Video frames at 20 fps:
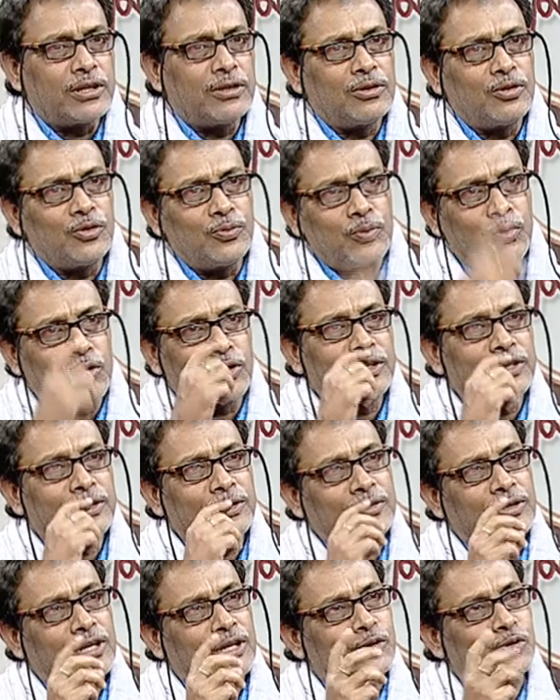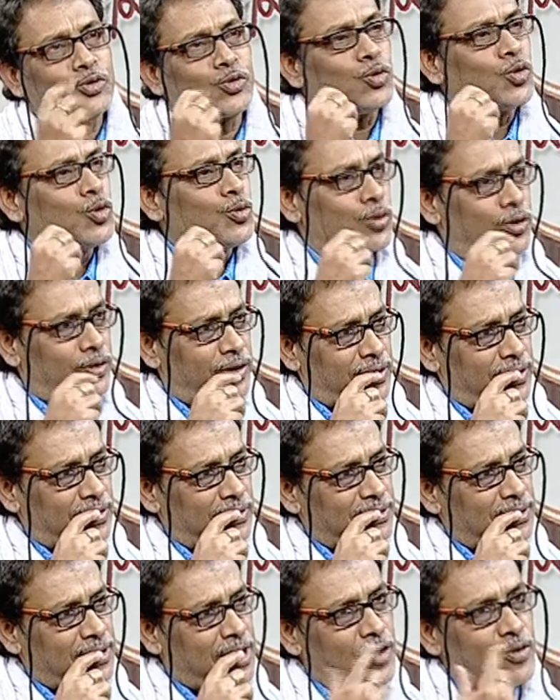কিন্তু পর্দায় তো গান স্লো মনে হয়
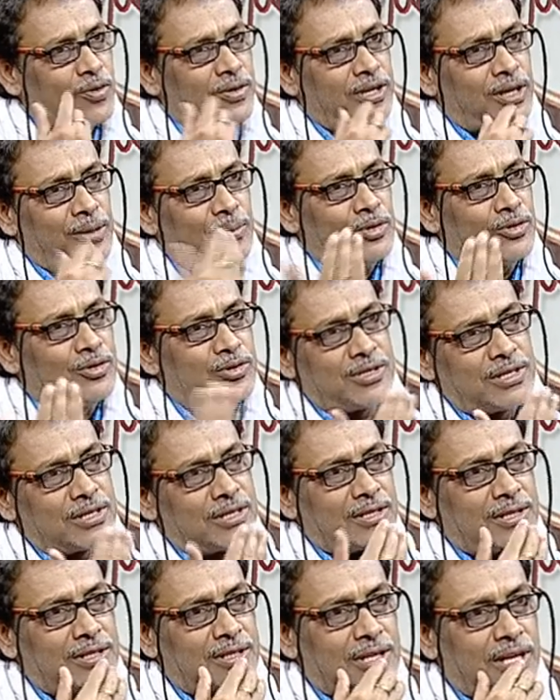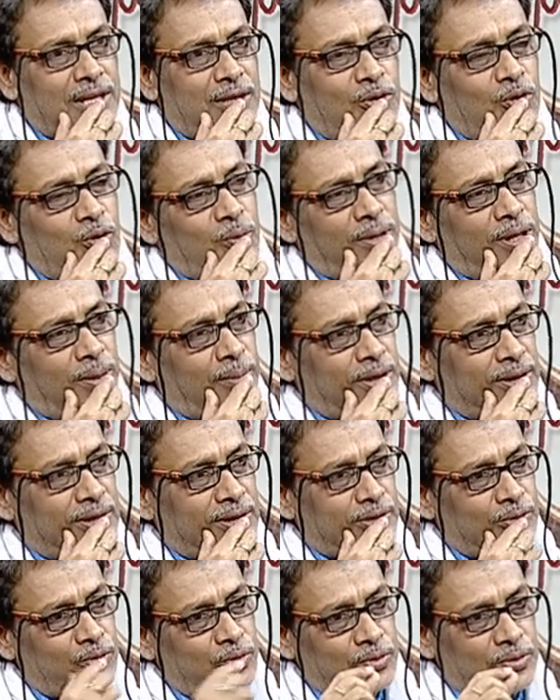কারণটাই মিউজিকের সাথে যান খোকন ভাই আমি
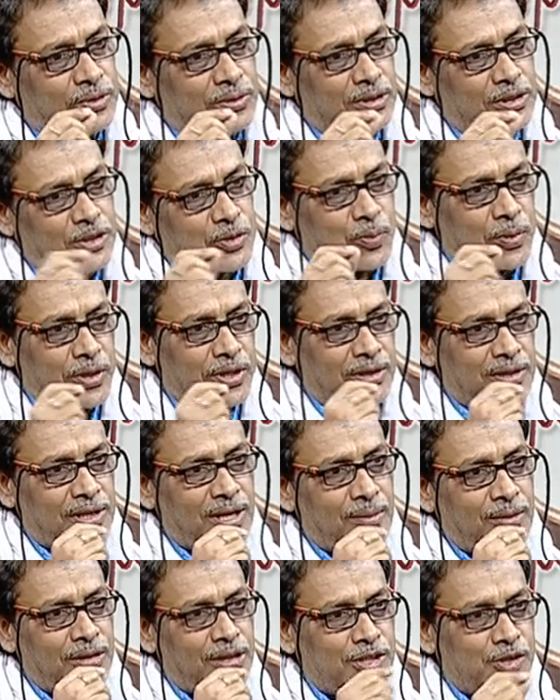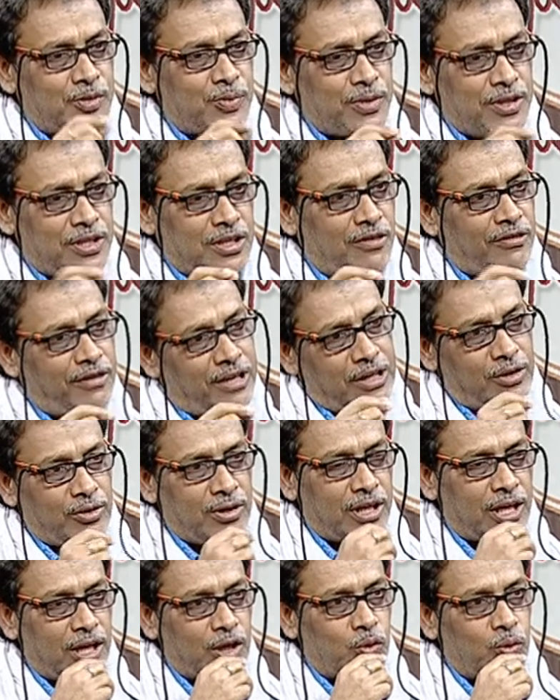একটু স্পিড ক্যামেরার স্পিডটা ভেরি
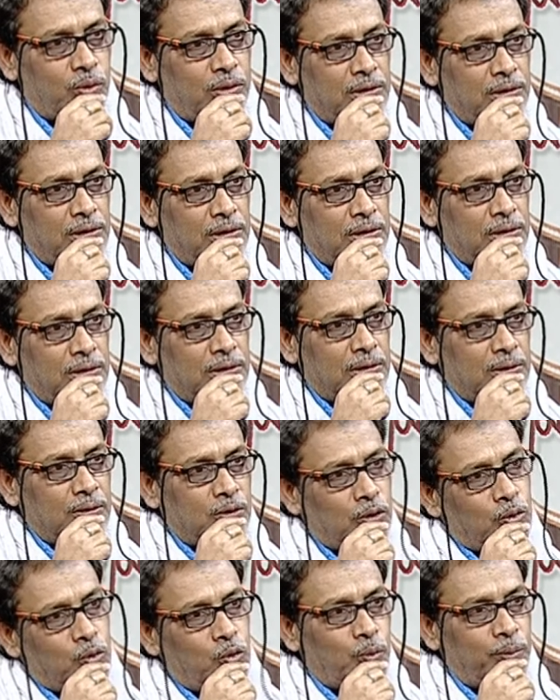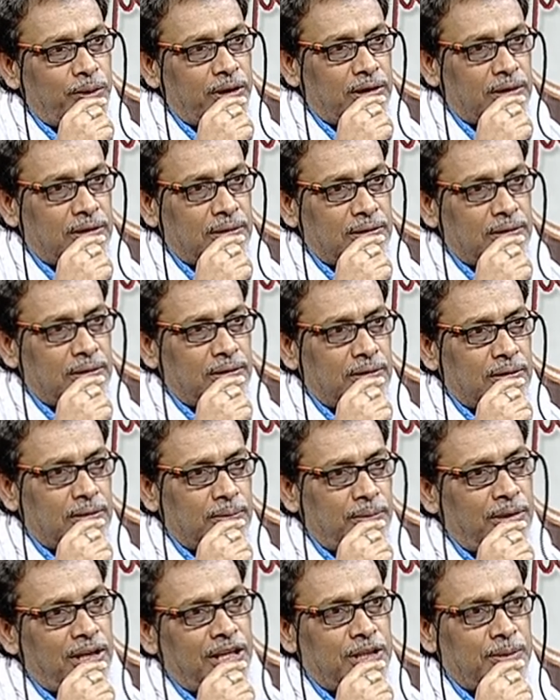করে গান করি করবেন
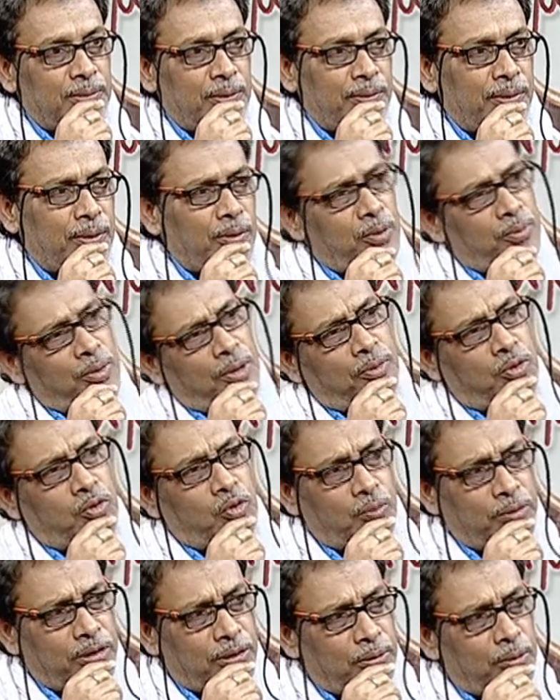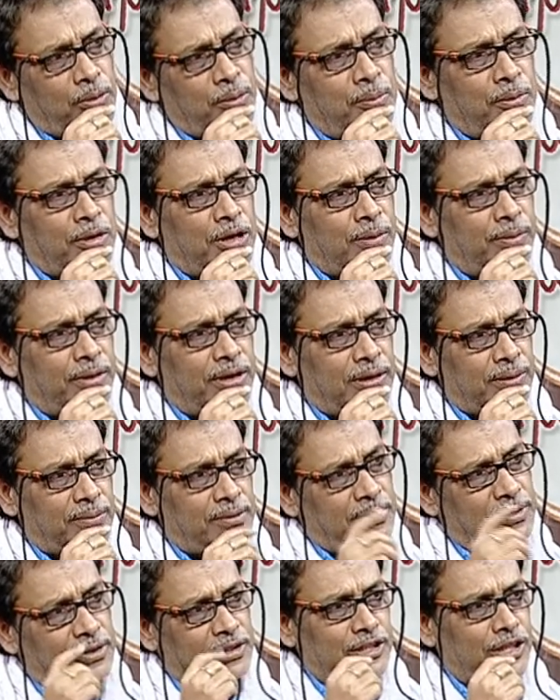মিলাইতে পারবেন আমি খোকন ভাই আমার মিলবে এটা আমি
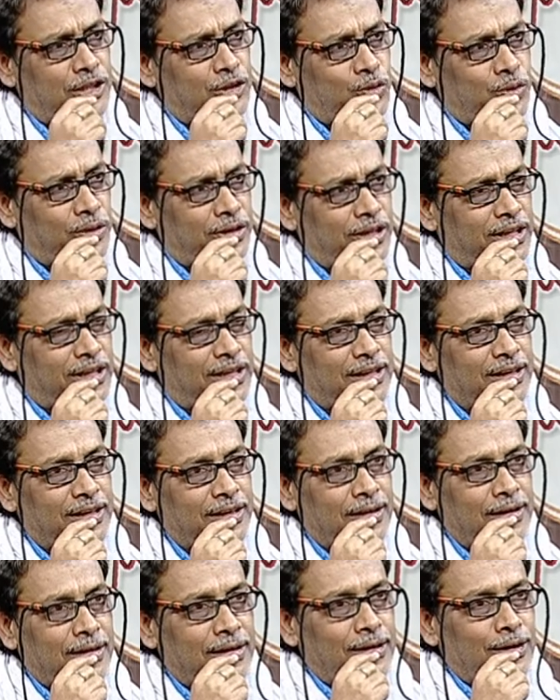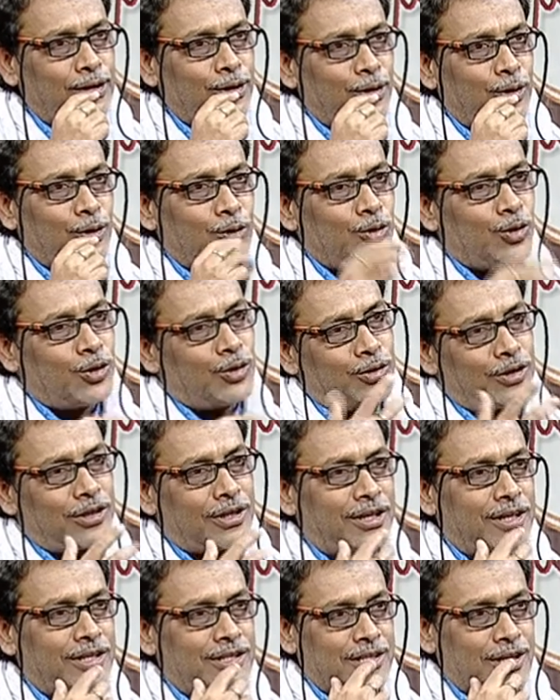রিসার্চ করে দেখি তখন
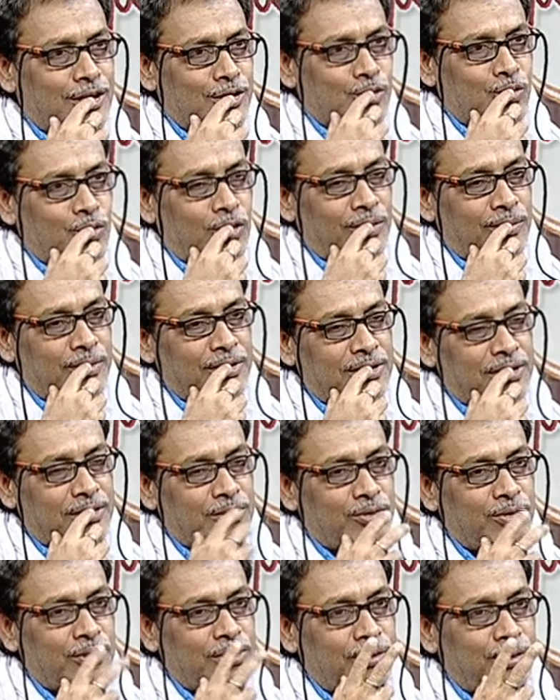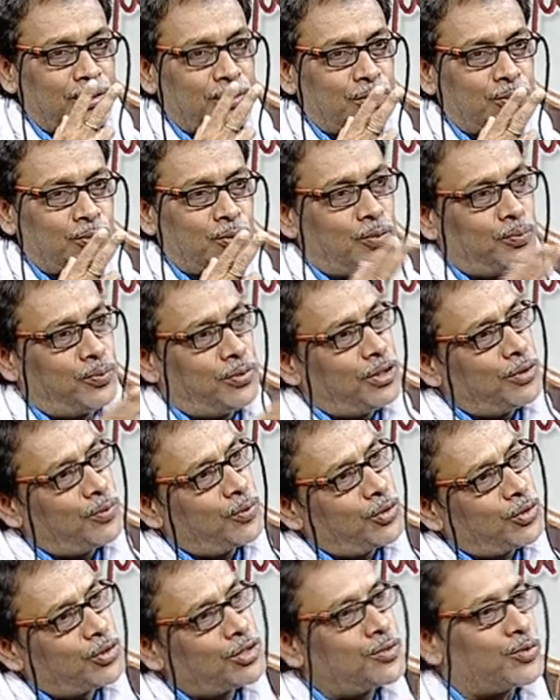এটাকে রিসার্চ করলাম রিসার্চ করে বীর
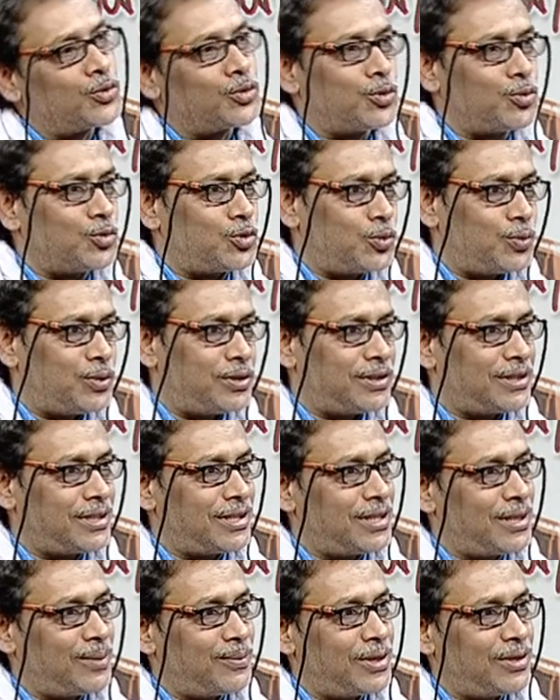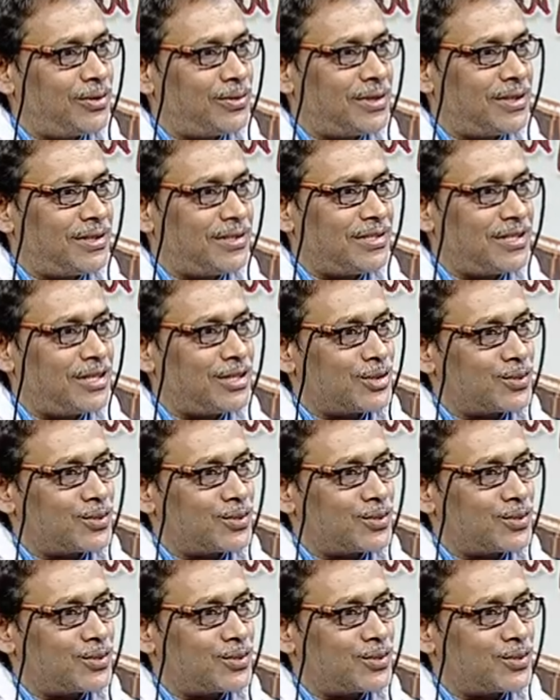পুরুষই প্রথম ছবি যেটাতে আমরা ওটা রিসার্চ